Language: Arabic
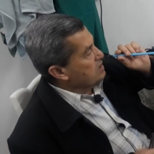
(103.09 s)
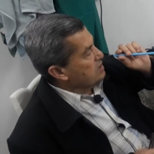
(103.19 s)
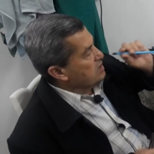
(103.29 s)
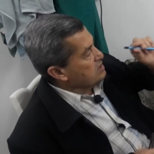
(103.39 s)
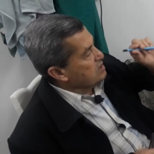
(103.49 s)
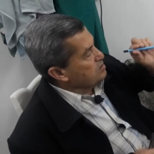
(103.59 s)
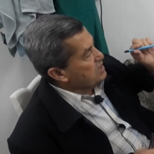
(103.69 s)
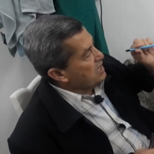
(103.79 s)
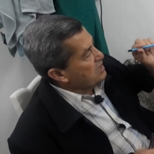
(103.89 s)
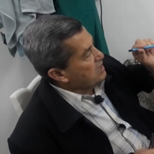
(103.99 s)
النظر
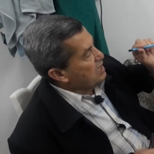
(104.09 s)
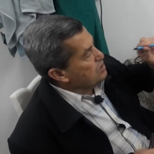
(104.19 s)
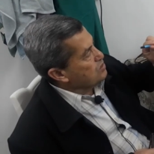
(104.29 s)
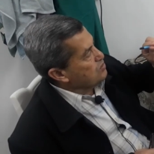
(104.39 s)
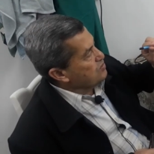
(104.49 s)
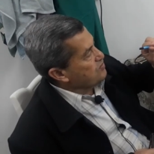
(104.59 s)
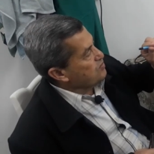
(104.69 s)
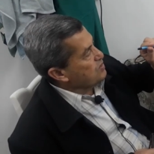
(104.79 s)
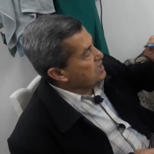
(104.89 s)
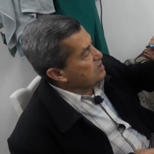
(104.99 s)
بتاعي
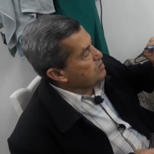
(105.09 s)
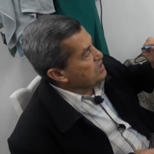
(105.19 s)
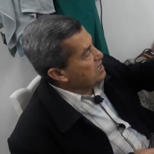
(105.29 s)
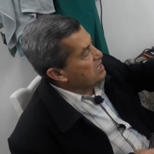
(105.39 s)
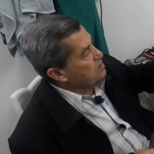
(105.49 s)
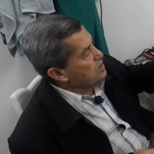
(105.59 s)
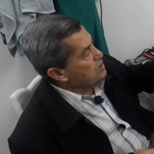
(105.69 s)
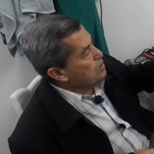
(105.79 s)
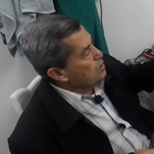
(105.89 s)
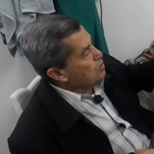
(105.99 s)
هيشوف وين بدي
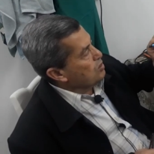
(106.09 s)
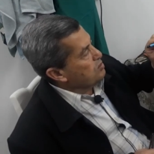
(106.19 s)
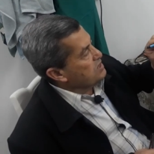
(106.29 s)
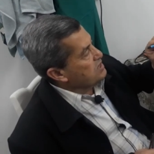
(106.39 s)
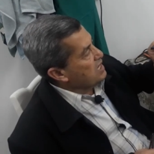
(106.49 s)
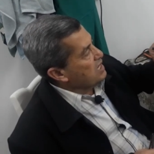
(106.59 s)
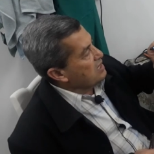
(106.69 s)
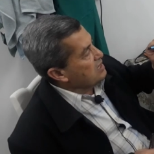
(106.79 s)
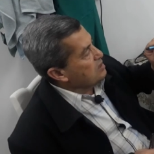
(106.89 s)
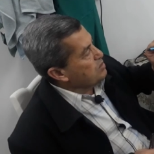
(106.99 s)
ارمي
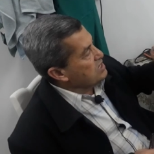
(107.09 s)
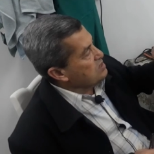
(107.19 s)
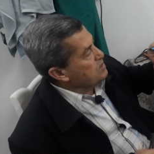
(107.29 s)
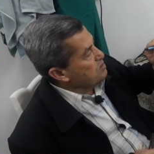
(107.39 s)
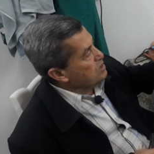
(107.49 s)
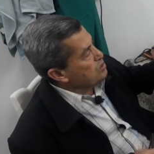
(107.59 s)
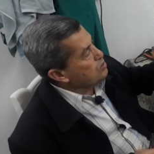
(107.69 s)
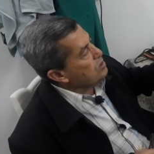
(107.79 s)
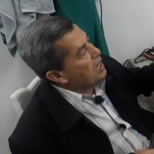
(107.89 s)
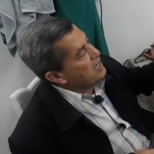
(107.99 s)
وبالتالي البريزم
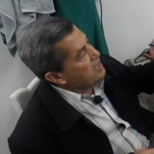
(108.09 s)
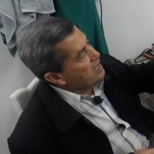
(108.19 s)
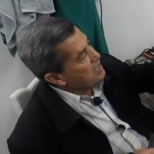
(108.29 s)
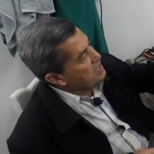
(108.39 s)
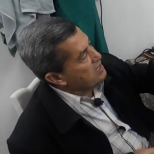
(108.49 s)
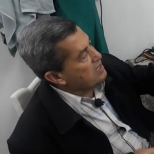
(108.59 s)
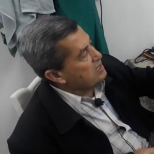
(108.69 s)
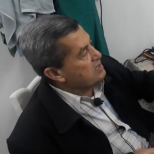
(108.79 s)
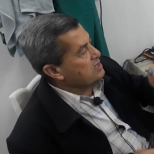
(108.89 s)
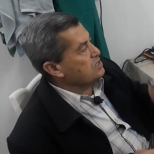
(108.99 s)
المنشور هيغير
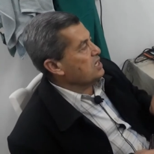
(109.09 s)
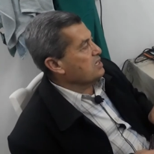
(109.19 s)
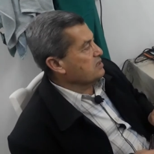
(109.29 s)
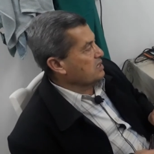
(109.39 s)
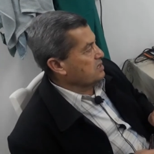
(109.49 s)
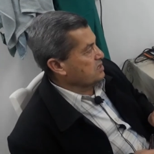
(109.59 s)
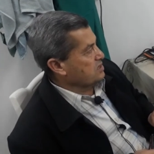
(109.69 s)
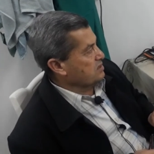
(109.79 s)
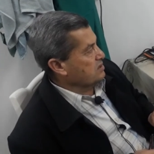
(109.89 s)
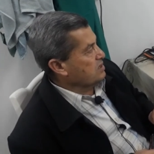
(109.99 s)
الاتجاه الدايركشن